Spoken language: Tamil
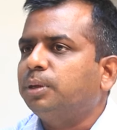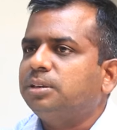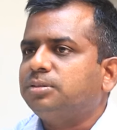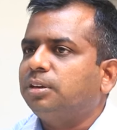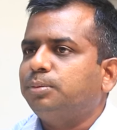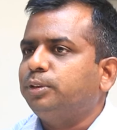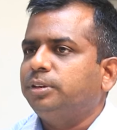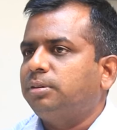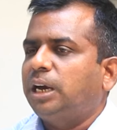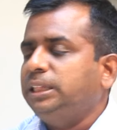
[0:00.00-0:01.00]
தான் பதில் சொல்ல
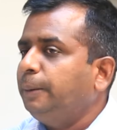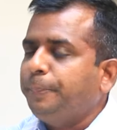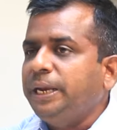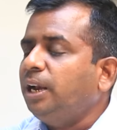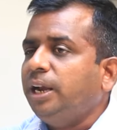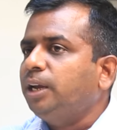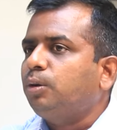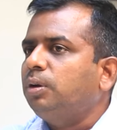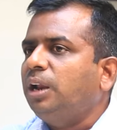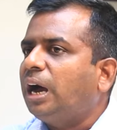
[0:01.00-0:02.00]
முடியும் அந்த
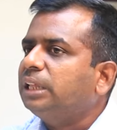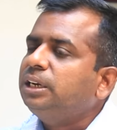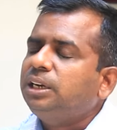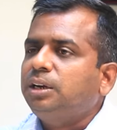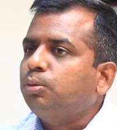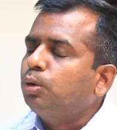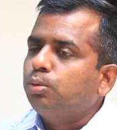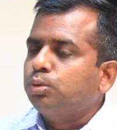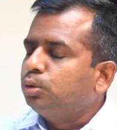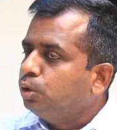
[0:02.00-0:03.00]
பின்னணிக்குள்ள அதற்கு ஒரு
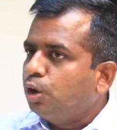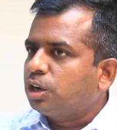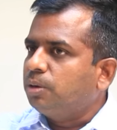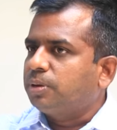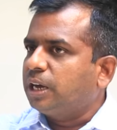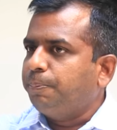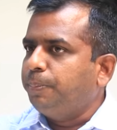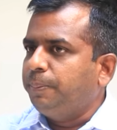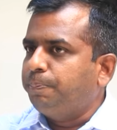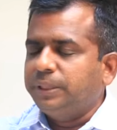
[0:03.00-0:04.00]
உள்நோக்கம்
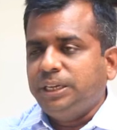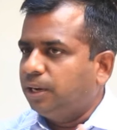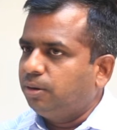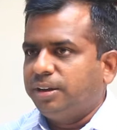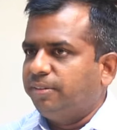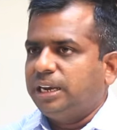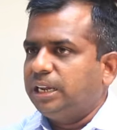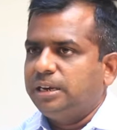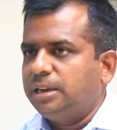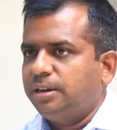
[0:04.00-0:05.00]
கற்பிப்பது என்னுடைய வேலை
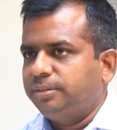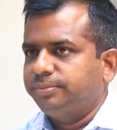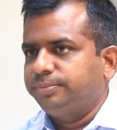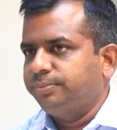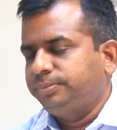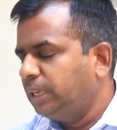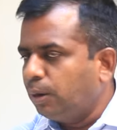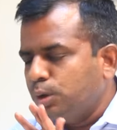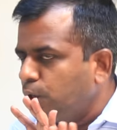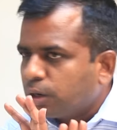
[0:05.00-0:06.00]
இல்லை
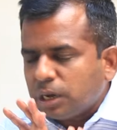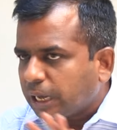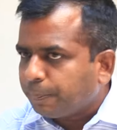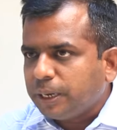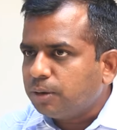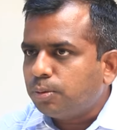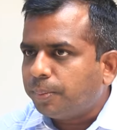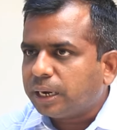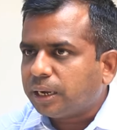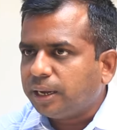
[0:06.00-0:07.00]
நான் உள்நோக்கம்
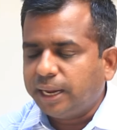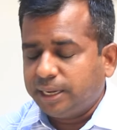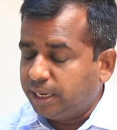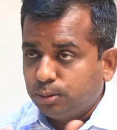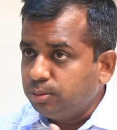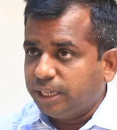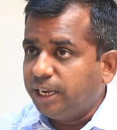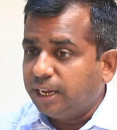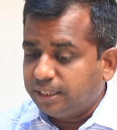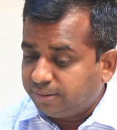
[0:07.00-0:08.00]
கற்பிக்கவும் மாட்டேன் எனக்கு எதுவும்
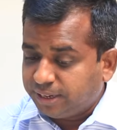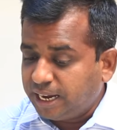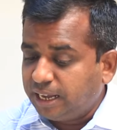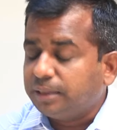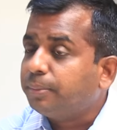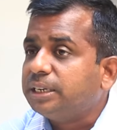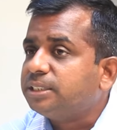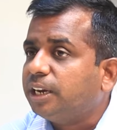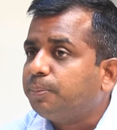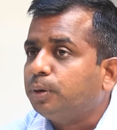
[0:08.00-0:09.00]
தெரியாது அவர் ஏன் அந்த மாதிரி
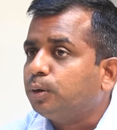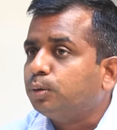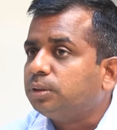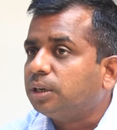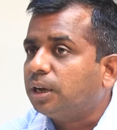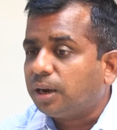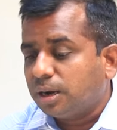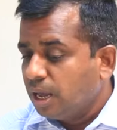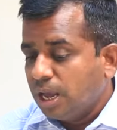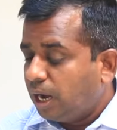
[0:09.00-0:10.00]
ஸ்டேட்மெண்ட் கொடுத்துருக்காரு
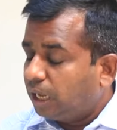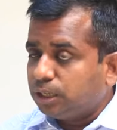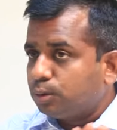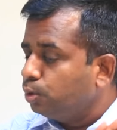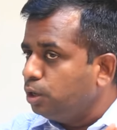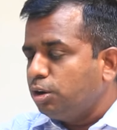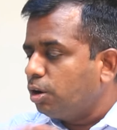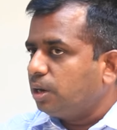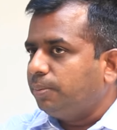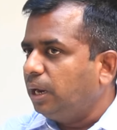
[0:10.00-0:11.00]
அதுக்கு
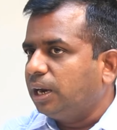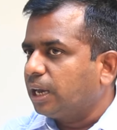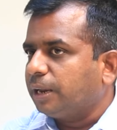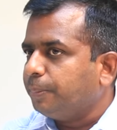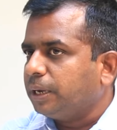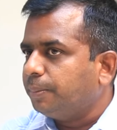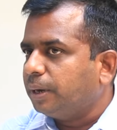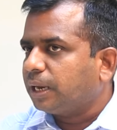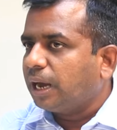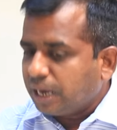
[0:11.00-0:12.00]
உள்நோக்கம்லாம் நான் கற்பிக்க
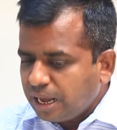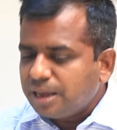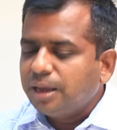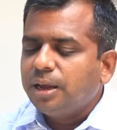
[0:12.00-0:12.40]
மாட்டேன் ஆனால்